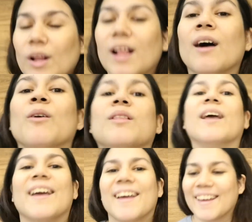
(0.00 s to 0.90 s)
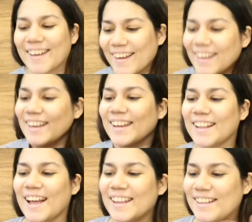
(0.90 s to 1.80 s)
Wala ko leg.
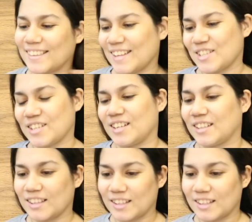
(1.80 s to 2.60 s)
Kinain ng t-shirt.